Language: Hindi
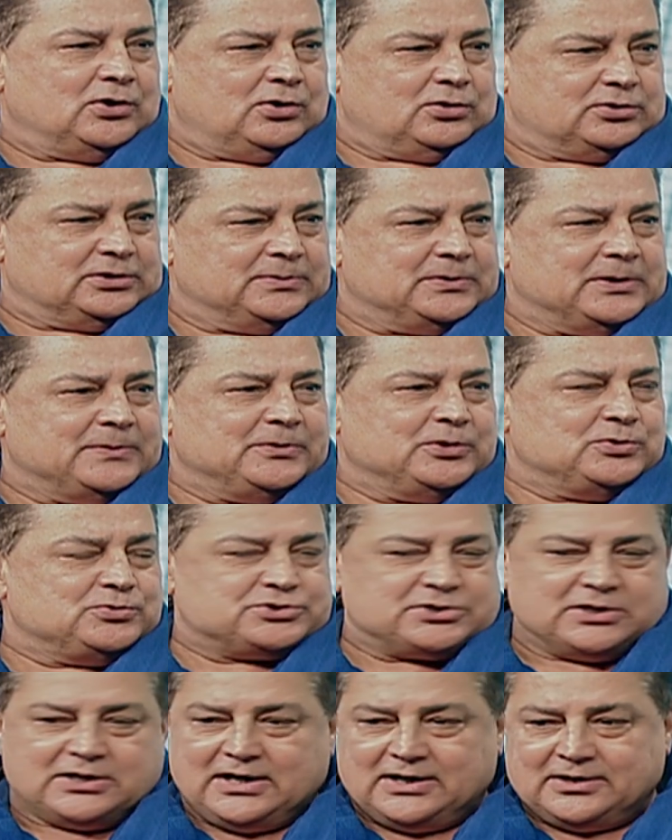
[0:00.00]
और जब हमने
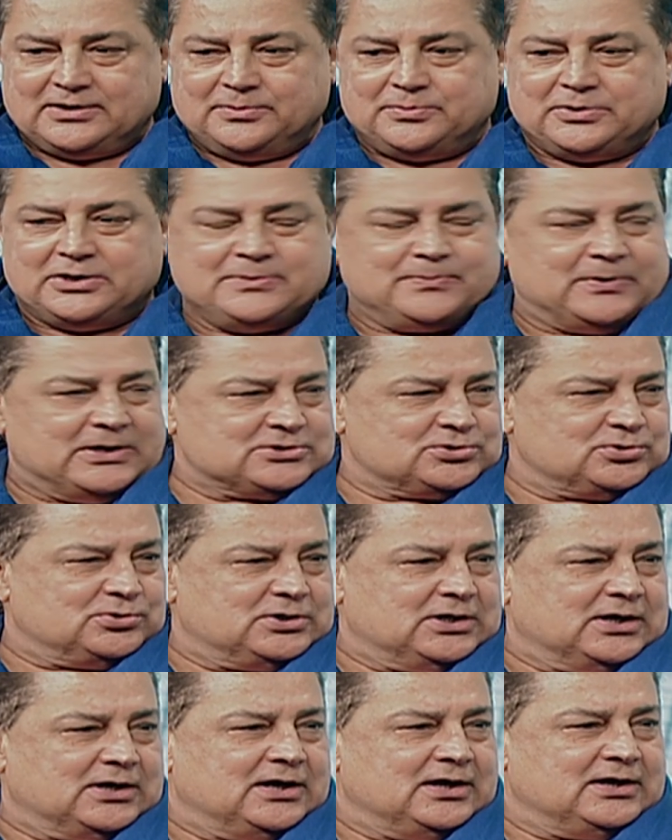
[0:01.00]
उनसे कहा कि मेरे पास तो
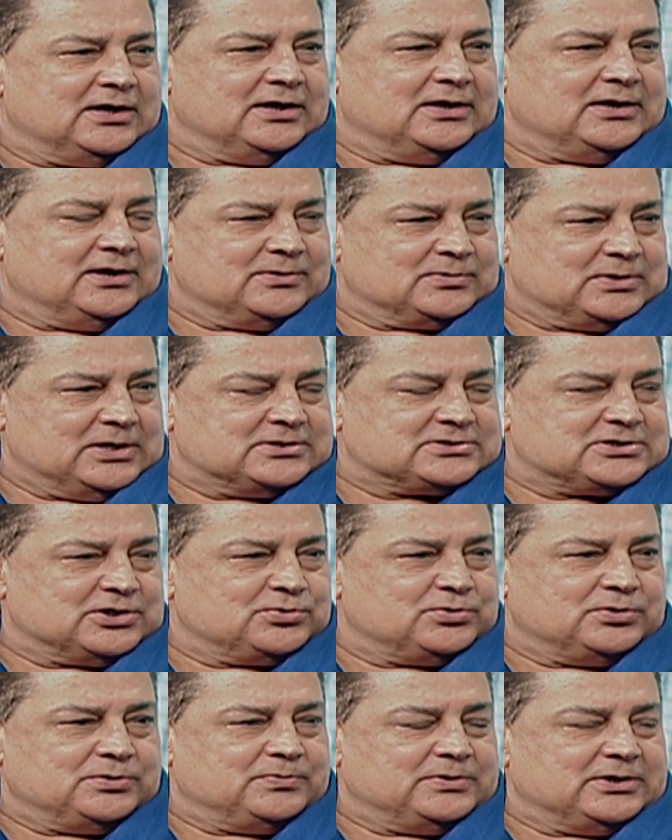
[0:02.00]
ना घर है ना घर से
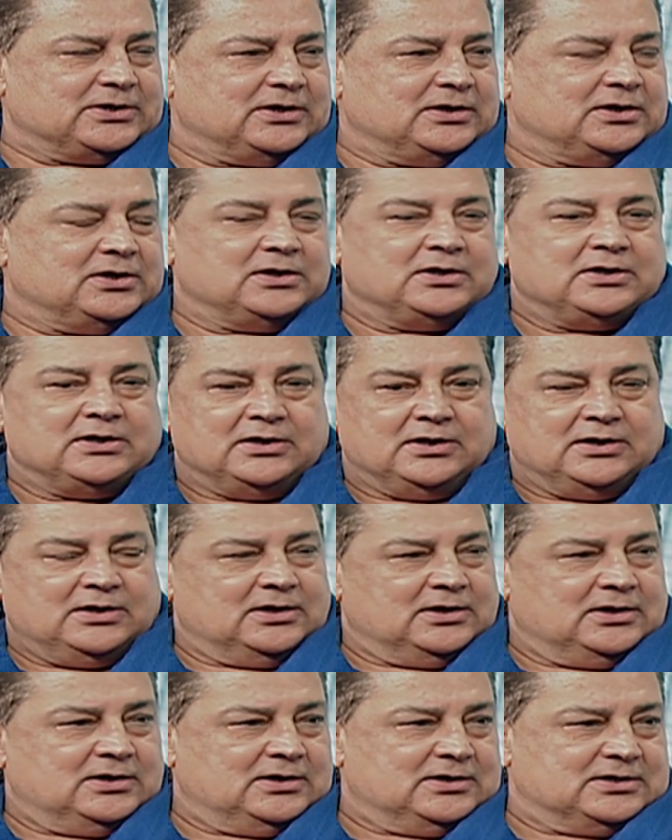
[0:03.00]
कोई मेरी
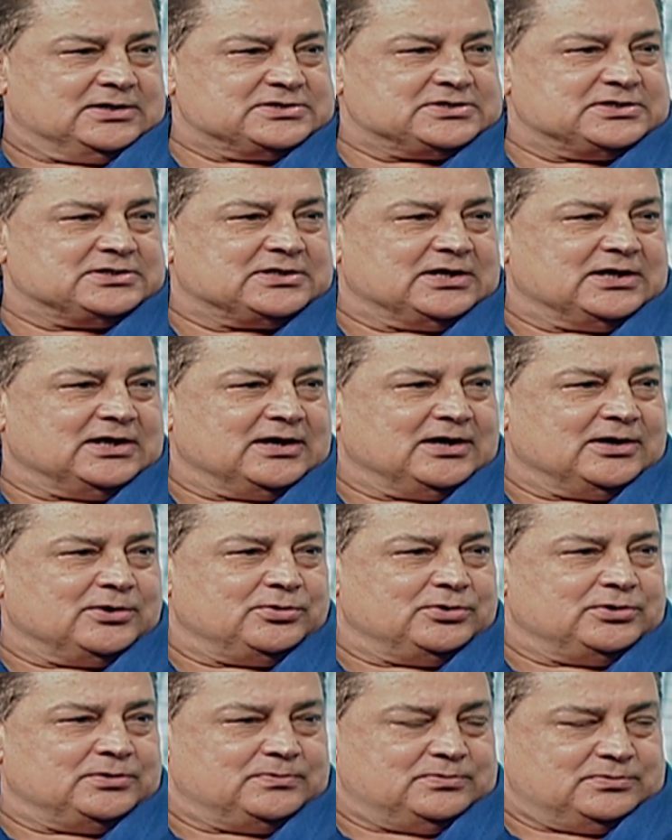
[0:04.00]
किसी तरह का
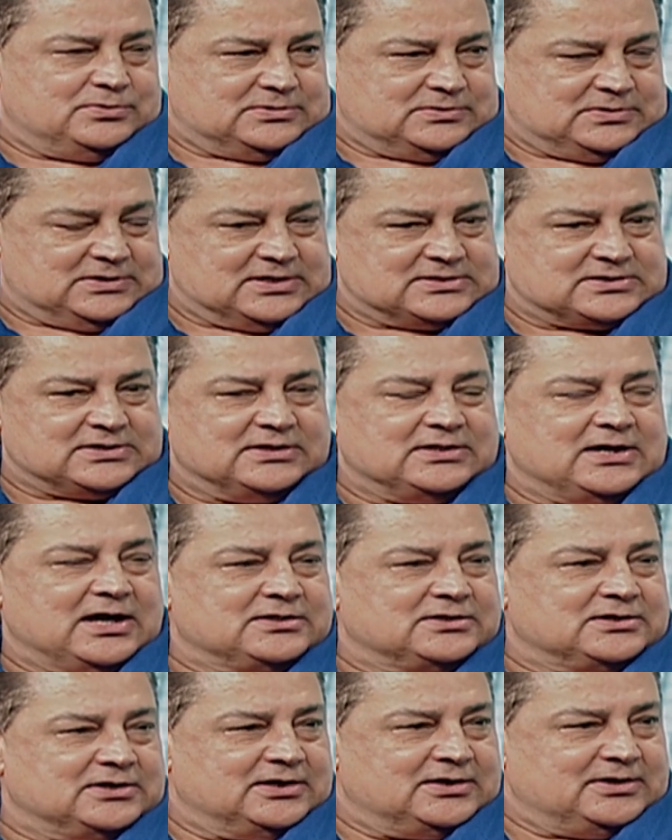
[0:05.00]
कोई रसद
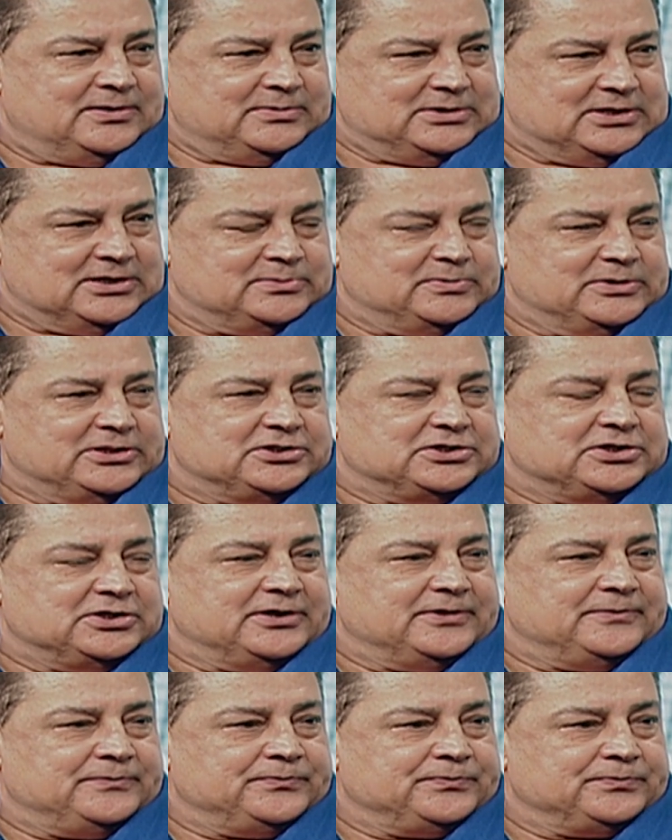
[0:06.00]
आती है ना मदद मिलती
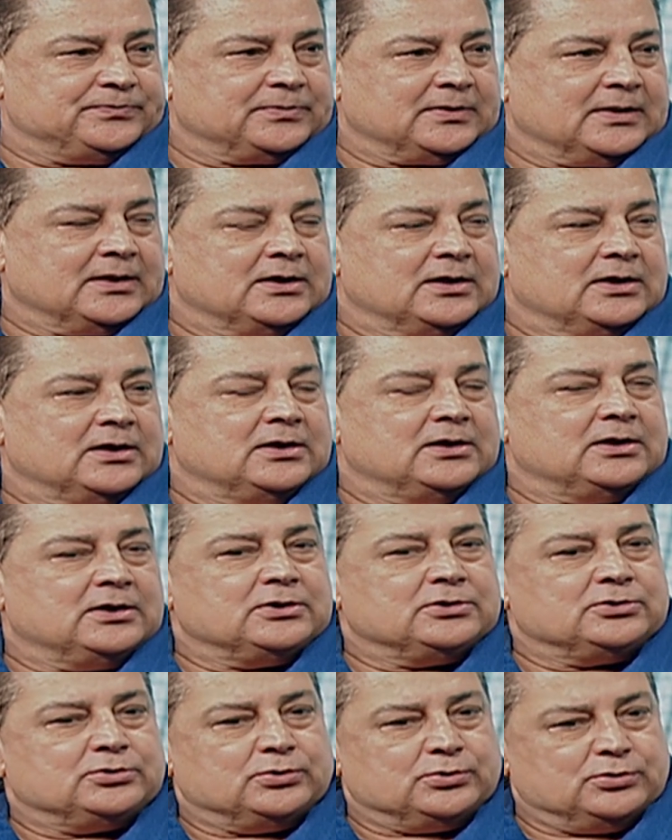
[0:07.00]
है
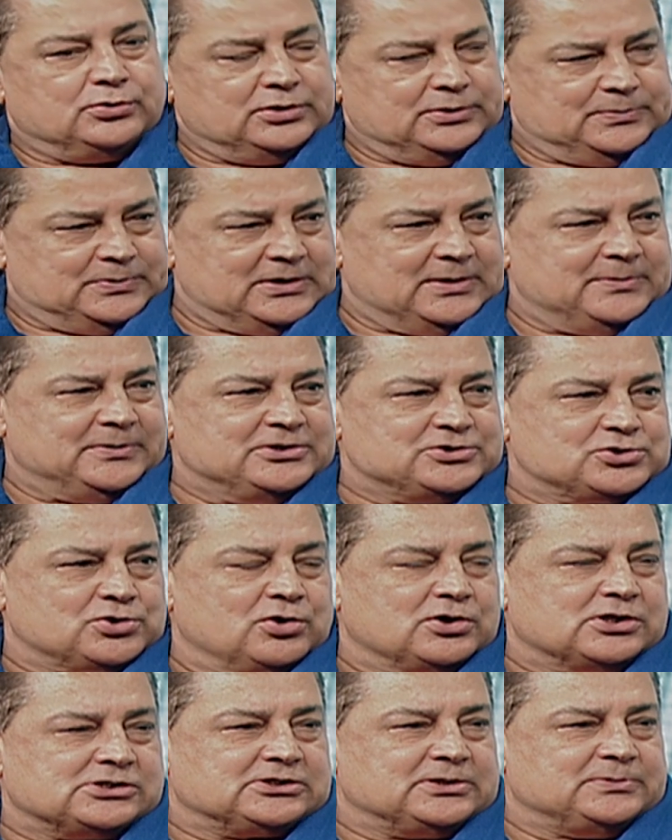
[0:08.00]
तो उन्होंने फिर हमें
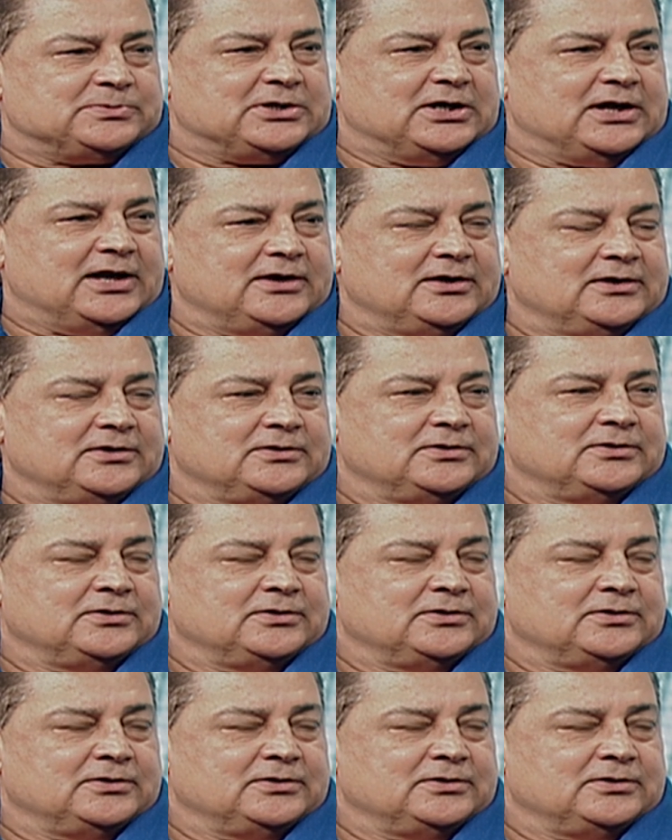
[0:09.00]
स्कॉलरशिप दिलाई